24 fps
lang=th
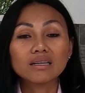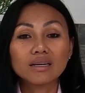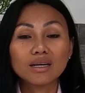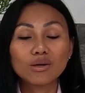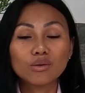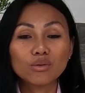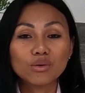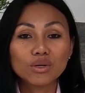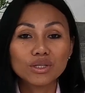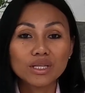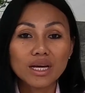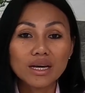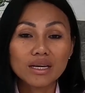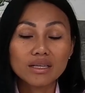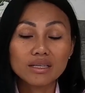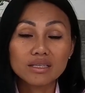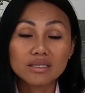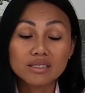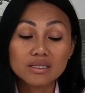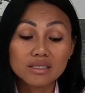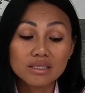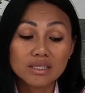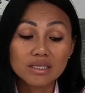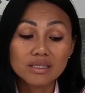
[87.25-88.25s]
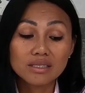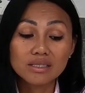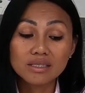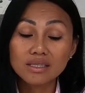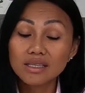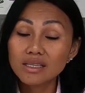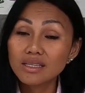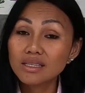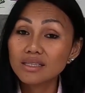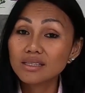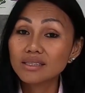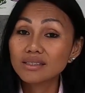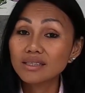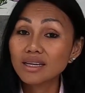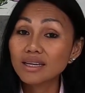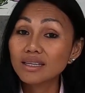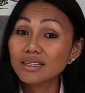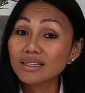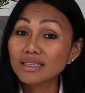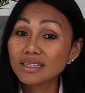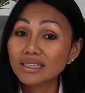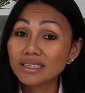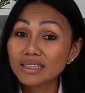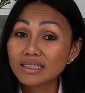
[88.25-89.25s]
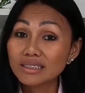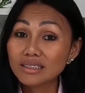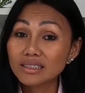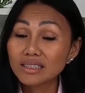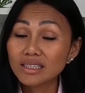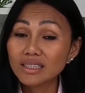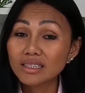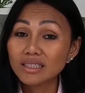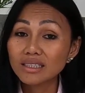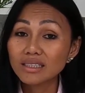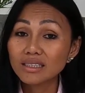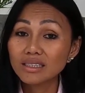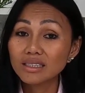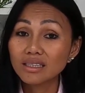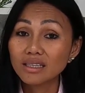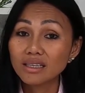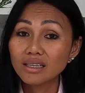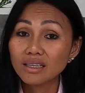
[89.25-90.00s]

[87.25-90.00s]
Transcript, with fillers: เราก็ได้เอเจนซี่ท่านหนึ่งที่